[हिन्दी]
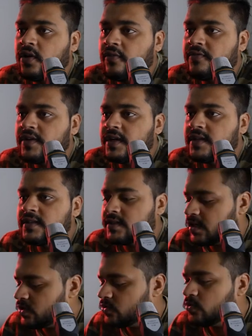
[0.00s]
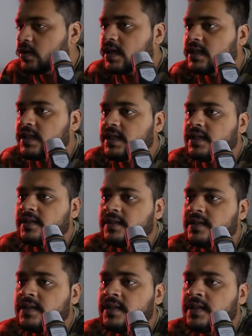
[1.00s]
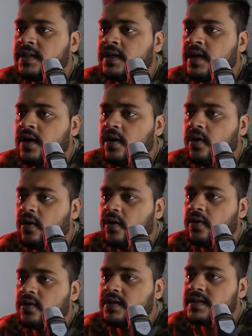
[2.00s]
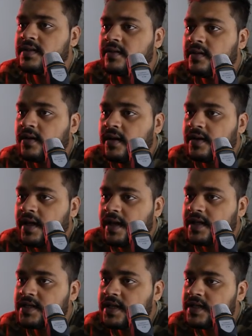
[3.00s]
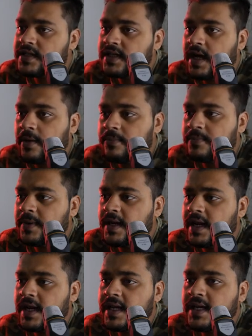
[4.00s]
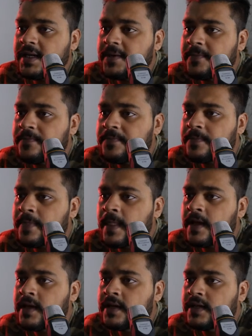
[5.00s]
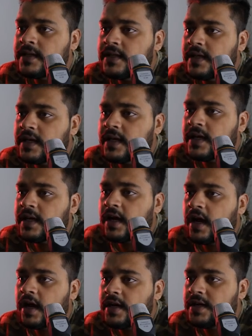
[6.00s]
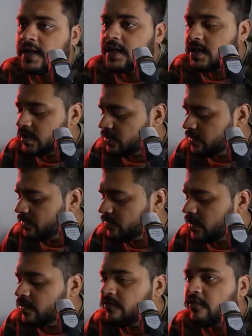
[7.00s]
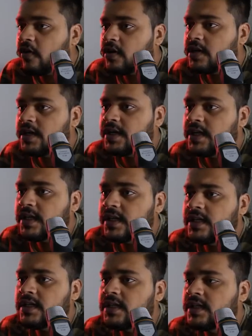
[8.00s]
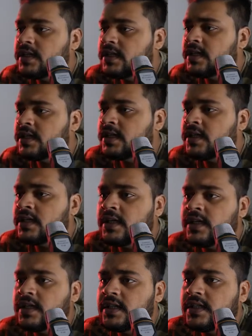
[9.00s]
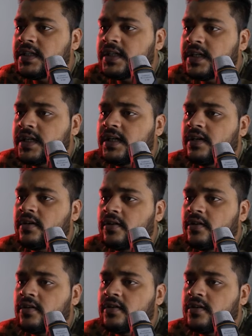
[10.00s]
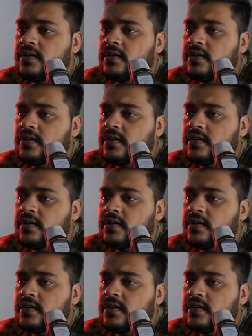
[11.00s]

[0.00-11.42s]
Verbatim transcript: सॉफ्टन इसका टू कर दे और डायरेक्शन इसकी अप पे रहेगी ठीक है डिग्री 140 डिग्री ठीक है और